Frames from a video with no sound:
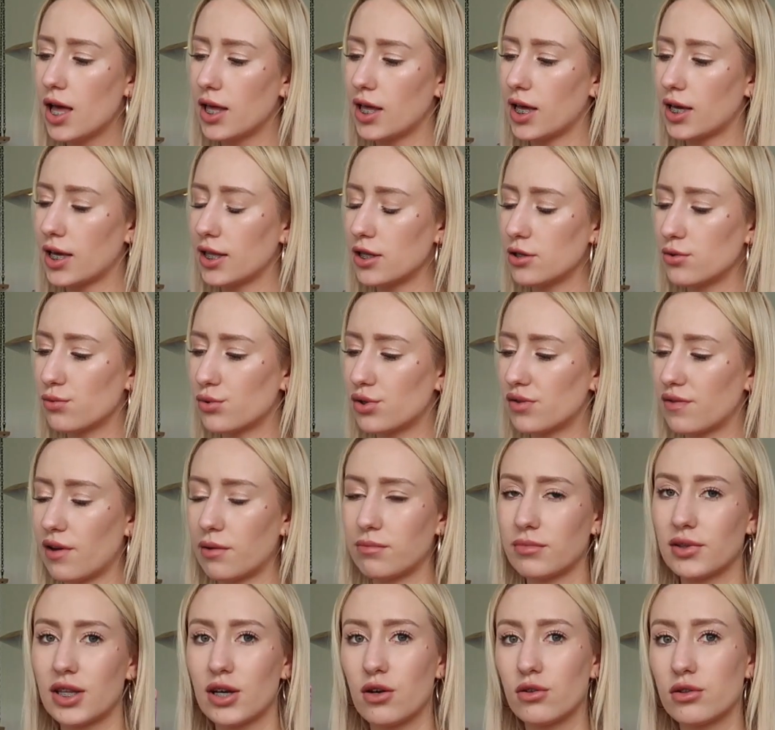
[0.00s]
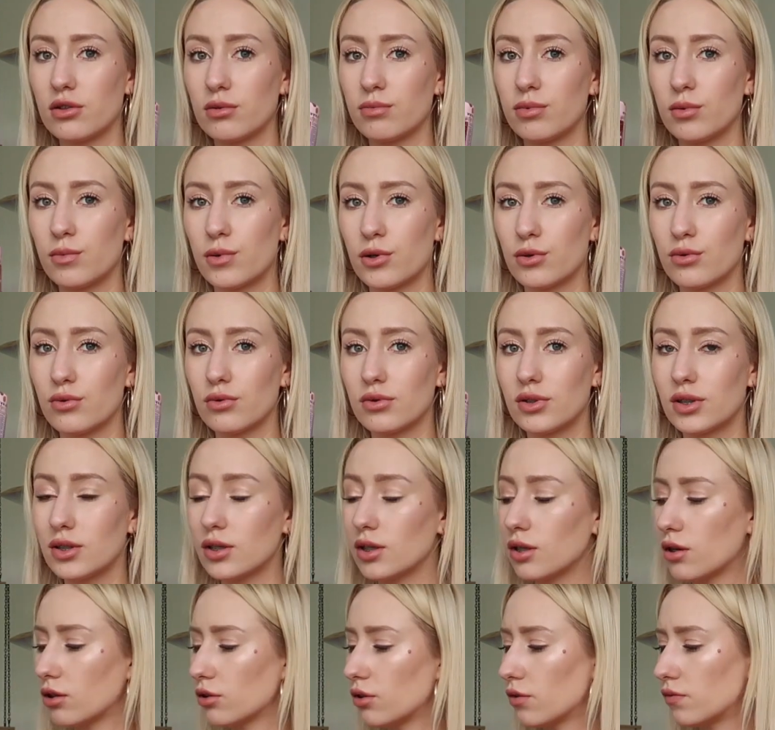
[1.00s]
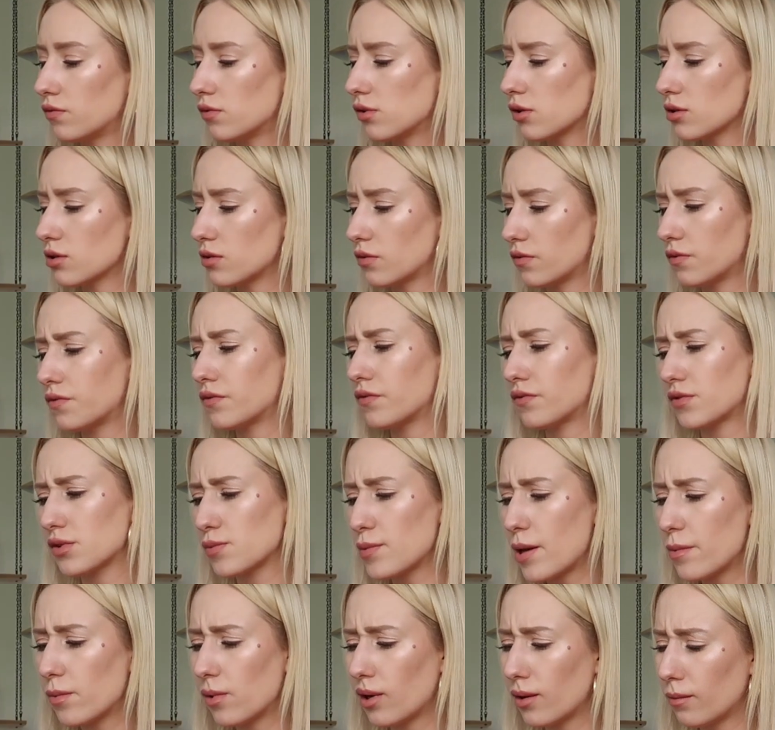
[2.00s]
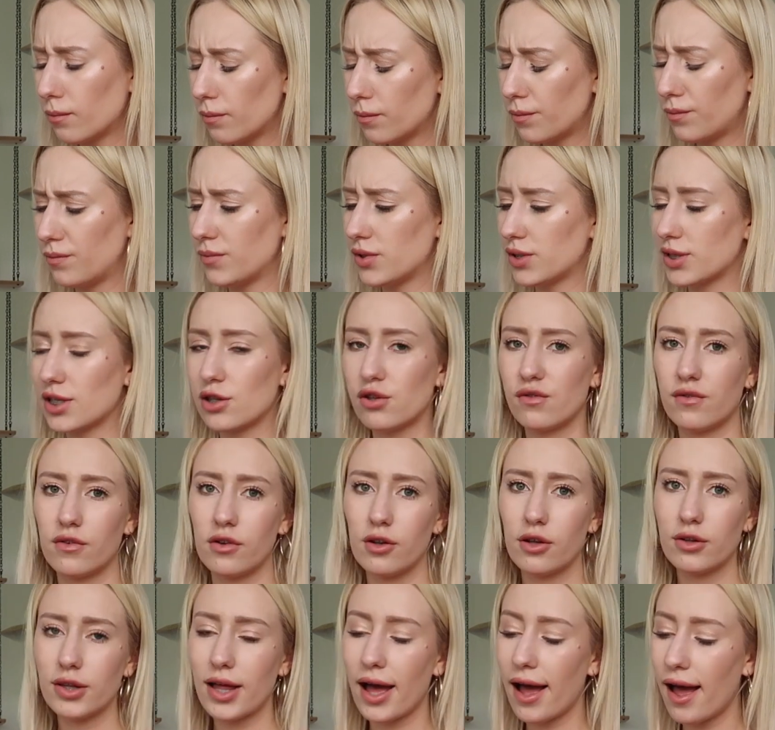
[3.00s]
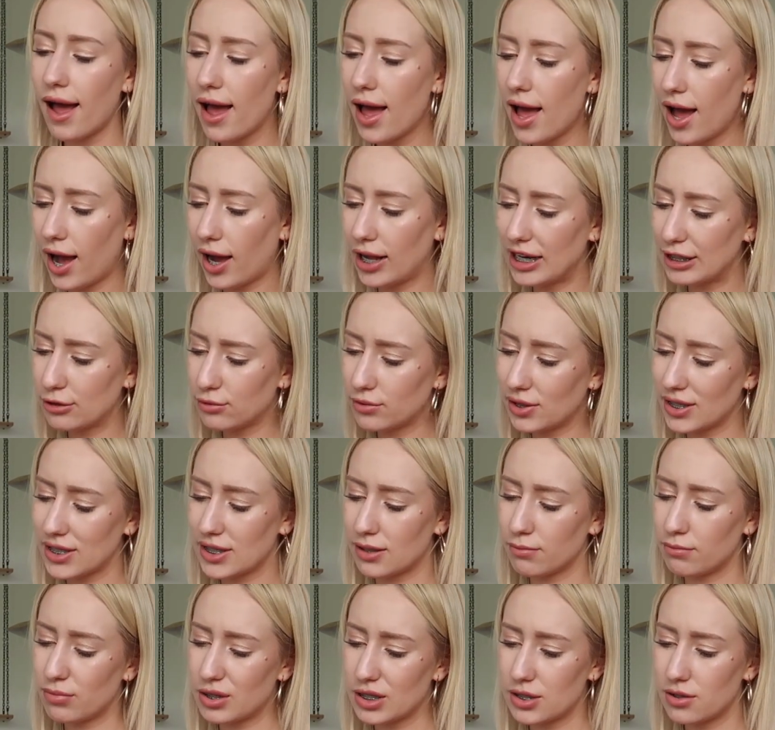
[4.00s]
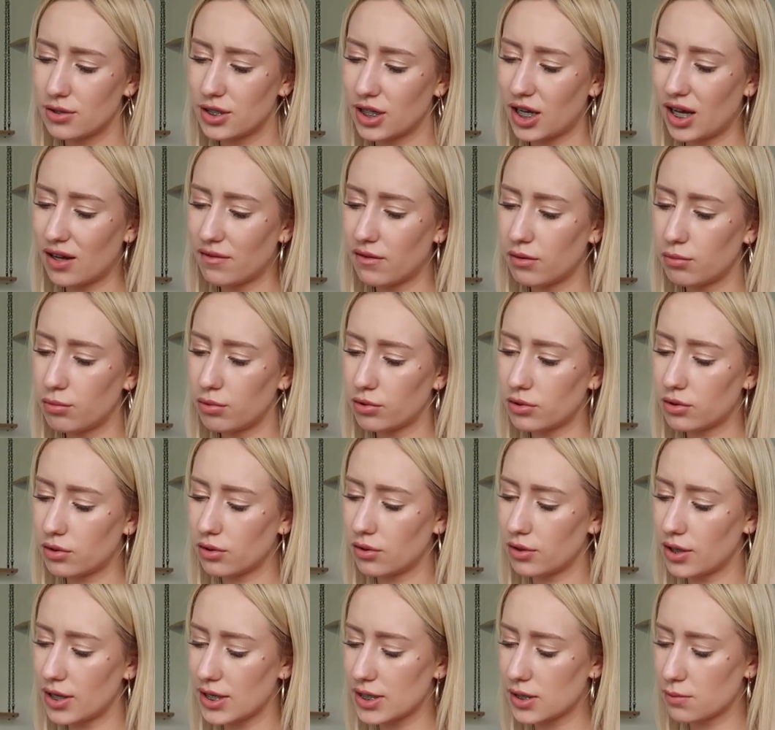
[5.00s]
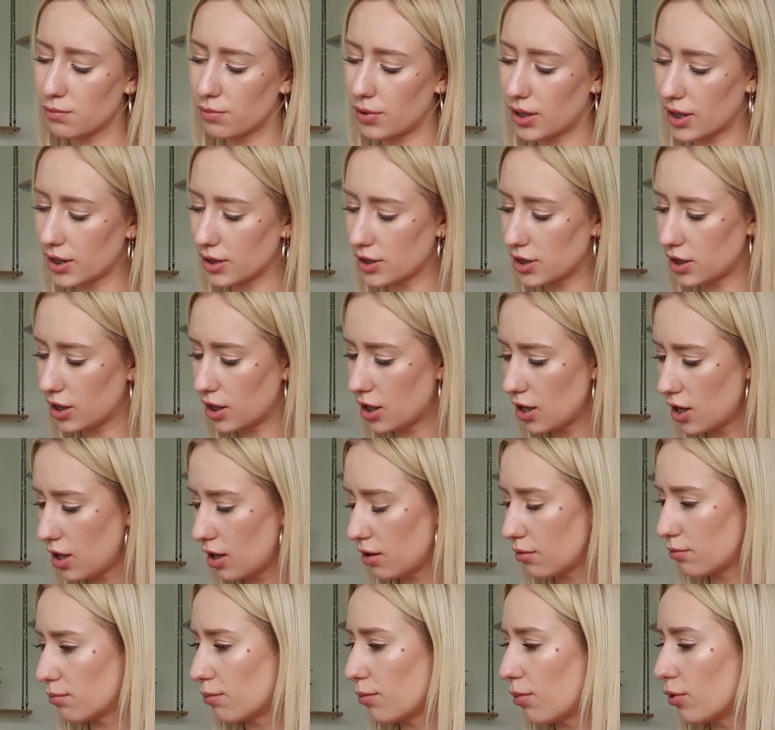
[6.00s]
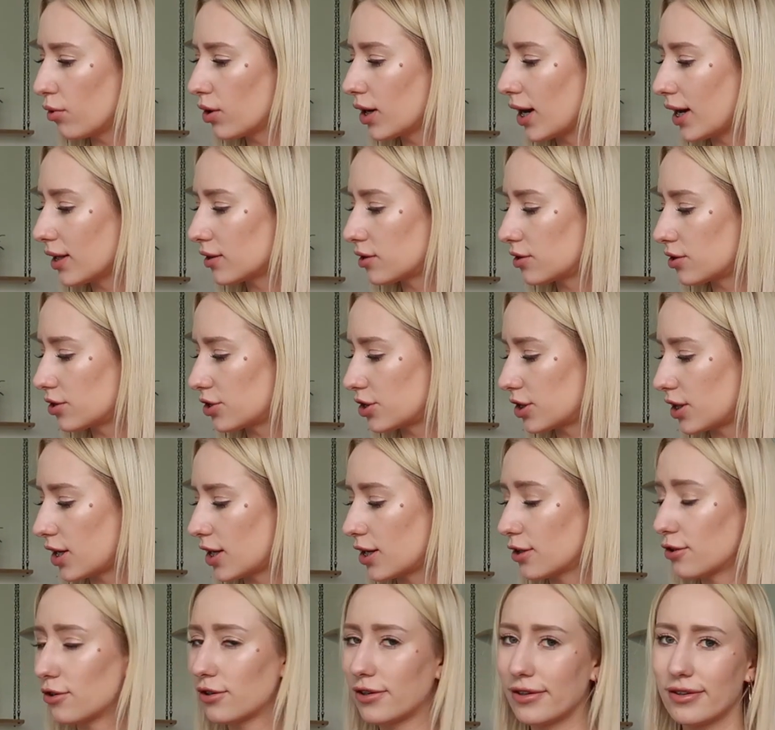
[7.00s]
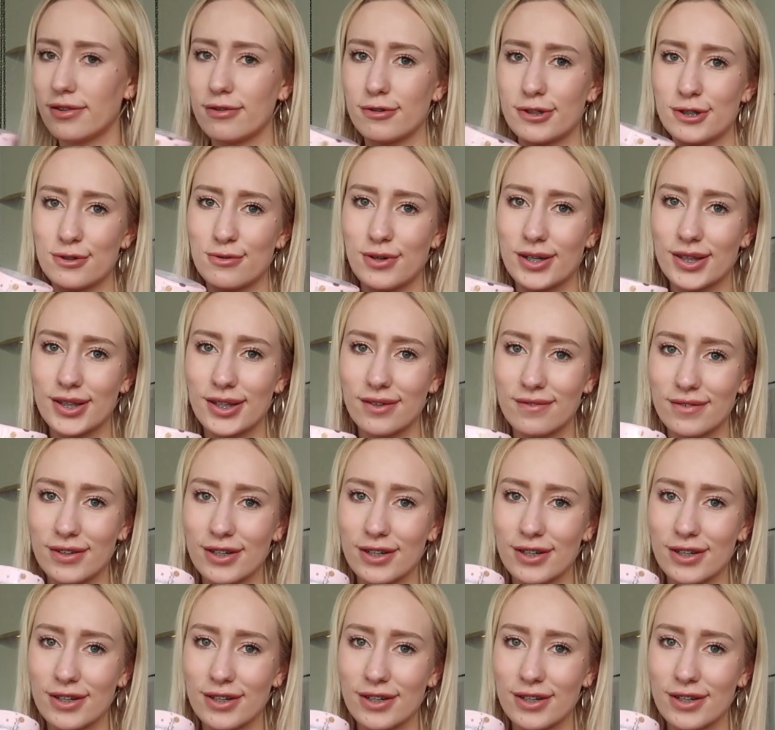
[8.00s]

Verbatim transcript: Ja kiedyś używałam tego typu produkty tylko do włosów, w sumie byłam zadowolona, ale tutaj jestem bardzo ciekawa, bo to jest bardziej bogatsze, no i też ładnie